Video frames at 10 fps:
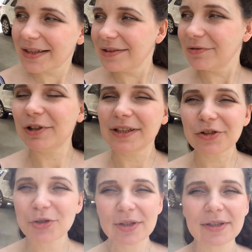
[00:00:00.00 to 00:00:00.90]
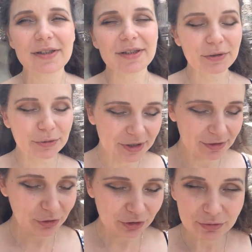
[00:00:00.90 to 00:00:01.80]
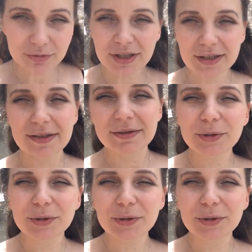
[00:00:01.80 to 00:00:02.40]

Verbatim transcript: Вот, а что я делаю? Сегодня у нас,